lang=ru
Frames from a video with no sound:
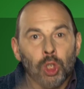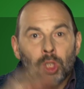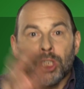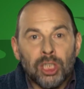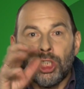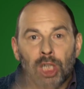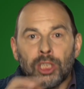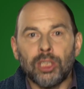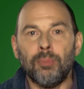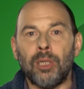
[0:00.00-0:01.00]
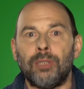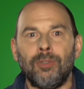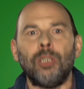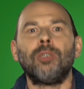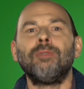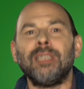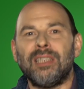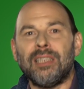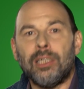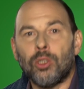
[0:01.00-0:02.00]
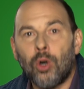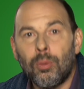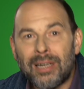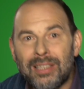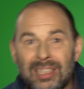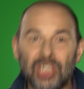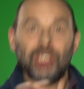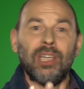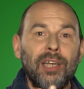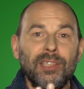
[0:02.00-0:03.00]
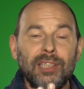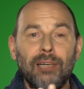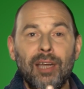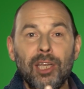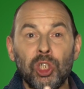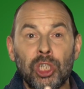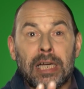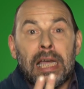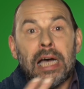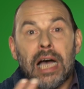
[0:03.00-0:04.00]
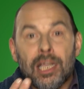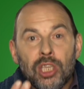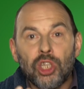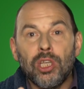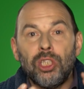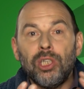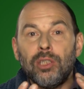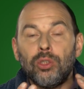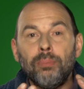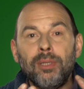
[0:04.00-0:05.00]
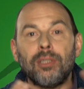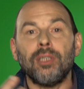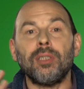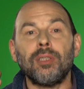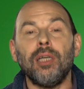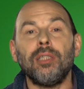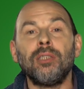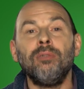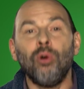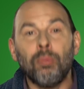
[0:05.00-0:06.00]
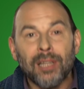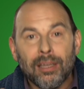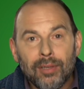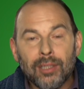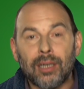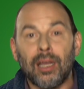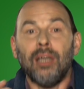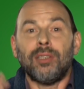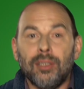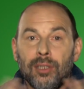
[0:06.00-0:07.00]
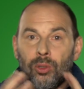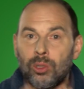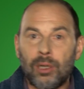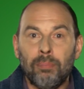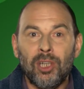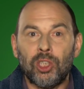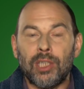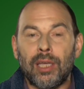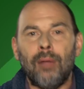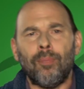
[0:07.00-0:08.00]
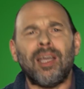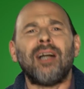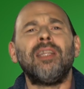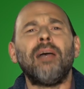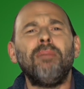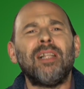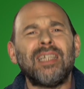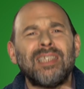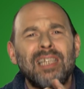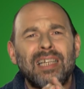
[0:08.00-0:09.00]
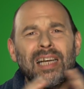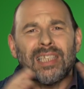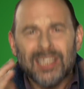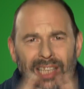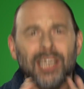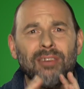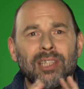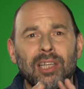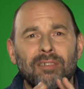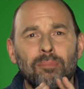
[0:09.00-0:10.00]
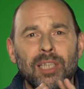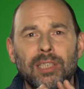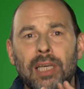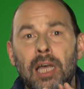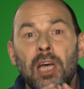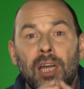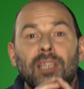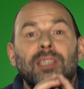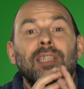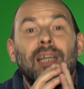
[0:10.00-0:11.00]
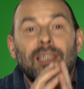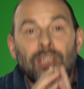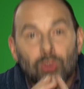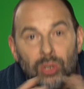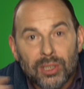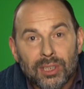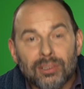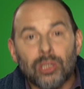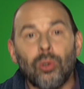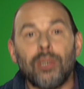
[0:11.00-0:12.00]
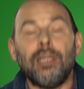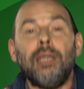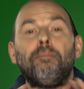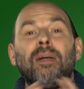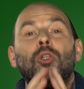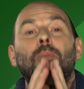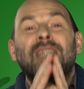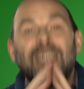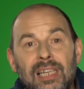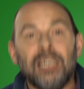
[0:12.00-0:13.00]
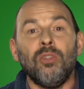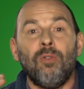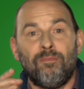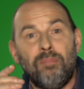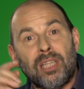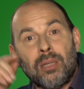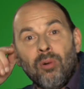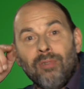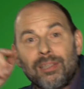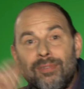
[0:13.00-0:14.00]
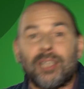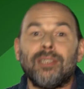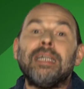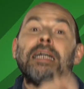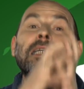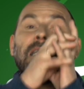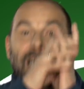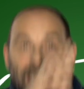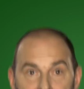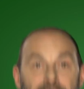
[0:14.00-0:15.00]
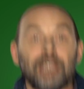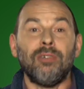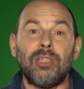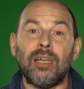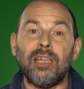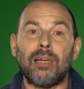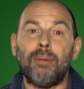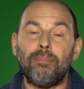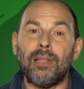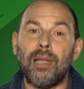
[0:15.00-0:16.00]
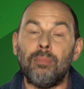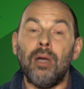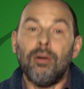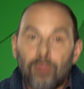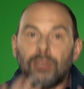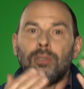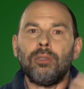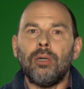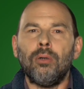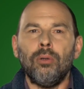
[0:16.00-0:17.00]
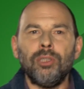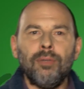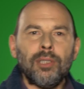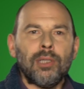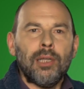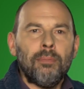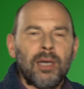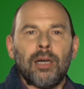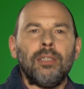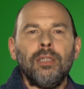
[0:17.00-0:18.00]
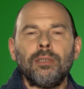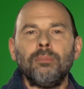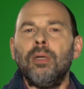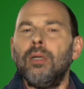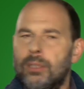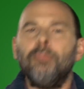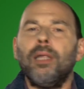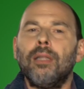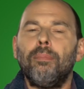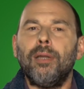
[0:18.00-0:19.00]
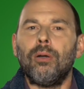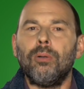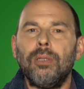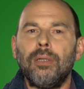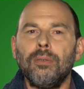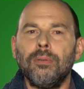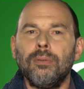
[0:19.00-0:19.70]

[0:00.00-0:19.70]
щелкает челюстями. Зверек вонзает оба нижних резца в орешек, а нижняя челюсть у белки состоит из двух половинок, соединенных мышцей. Когда белка слегка стягивает их вместе, резцы расходятся в стороны и, подобно клину, вбитому в отверстие, раскалывает орех пополам. Вот такой удивительный механизм изобрела природа.